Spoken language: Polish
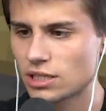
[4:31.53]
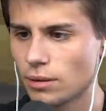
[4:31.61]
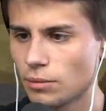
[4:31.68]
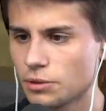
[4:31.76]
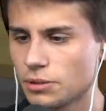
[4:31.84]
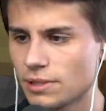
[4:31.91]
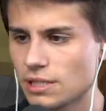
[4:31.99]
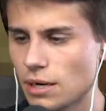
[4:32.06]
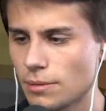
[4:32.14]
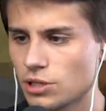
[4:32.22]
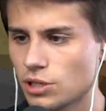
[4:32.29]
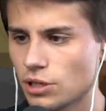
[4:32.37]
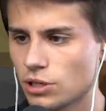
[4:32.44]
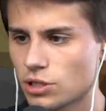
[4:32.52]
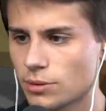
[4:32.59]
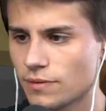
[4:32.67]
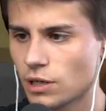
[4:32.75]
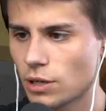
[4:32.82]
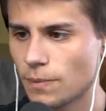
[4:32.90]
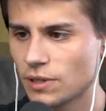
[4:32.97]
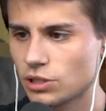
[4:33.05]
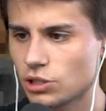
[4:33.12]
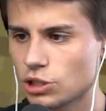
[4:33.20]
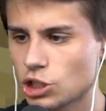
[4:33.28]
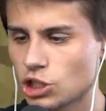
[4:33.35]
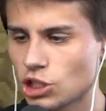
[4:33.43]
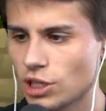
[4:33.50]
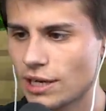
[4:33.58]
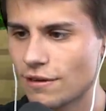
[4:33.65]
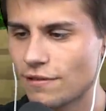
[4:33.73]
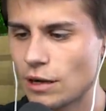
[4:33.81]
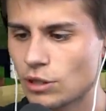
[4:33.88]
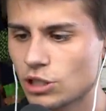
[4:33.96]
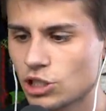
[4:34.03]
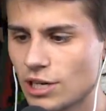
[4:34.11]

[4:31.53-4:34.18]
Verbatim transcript: że my musimy zrobić, żeby wykopać trzy kawałki